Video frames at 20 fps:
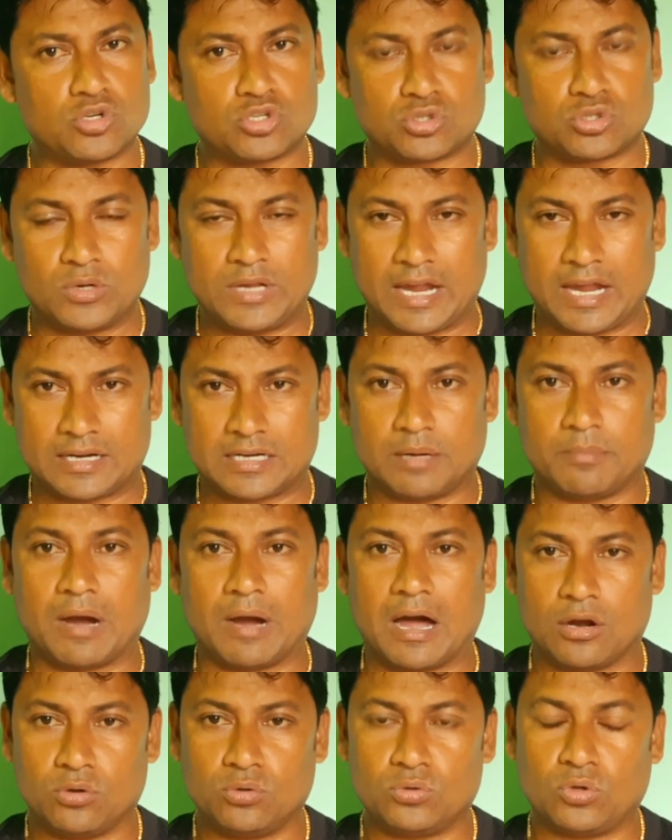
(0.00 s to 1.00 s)
অবশ্যই একটা
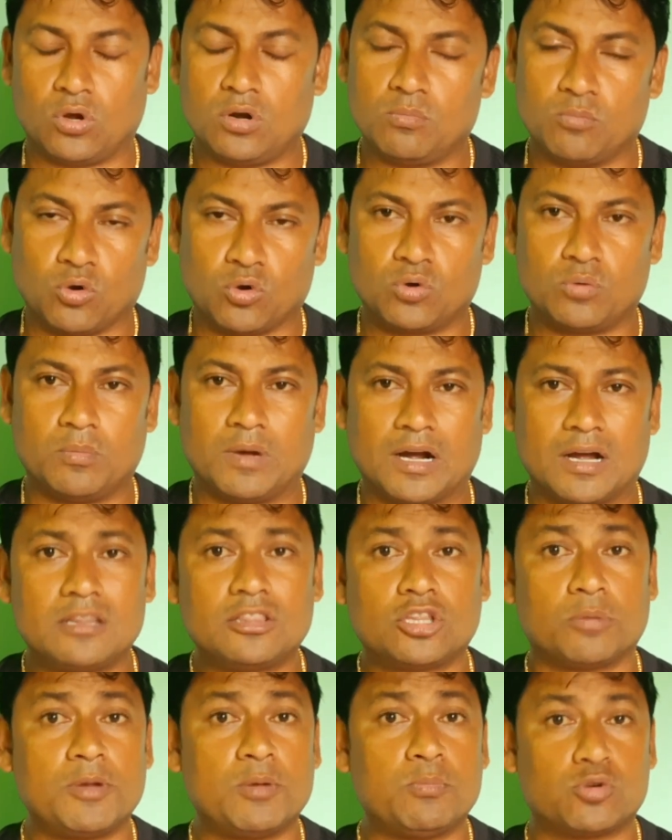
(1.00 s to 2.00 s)
ভালো দল
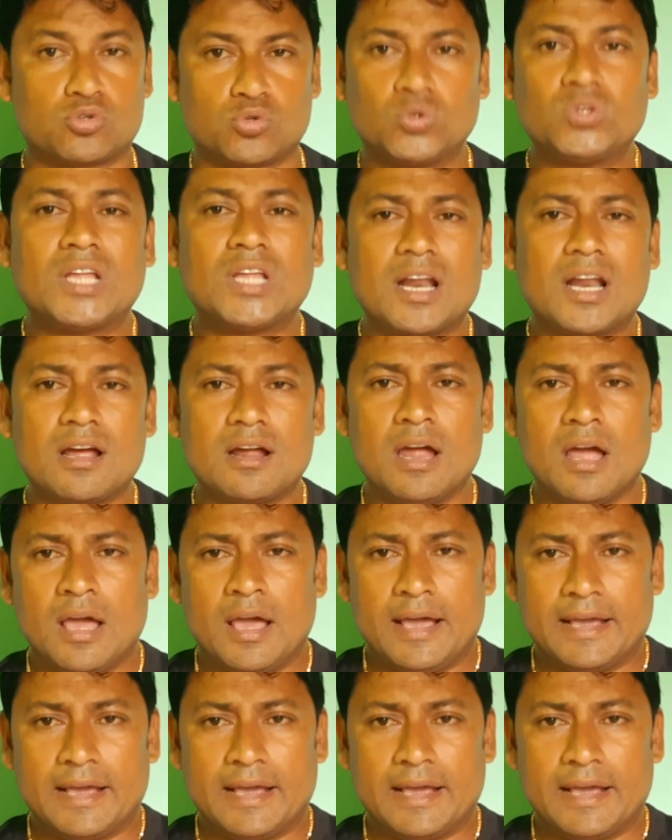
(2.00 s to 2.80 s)
মোহনবাগান তবে বসুন্ধরা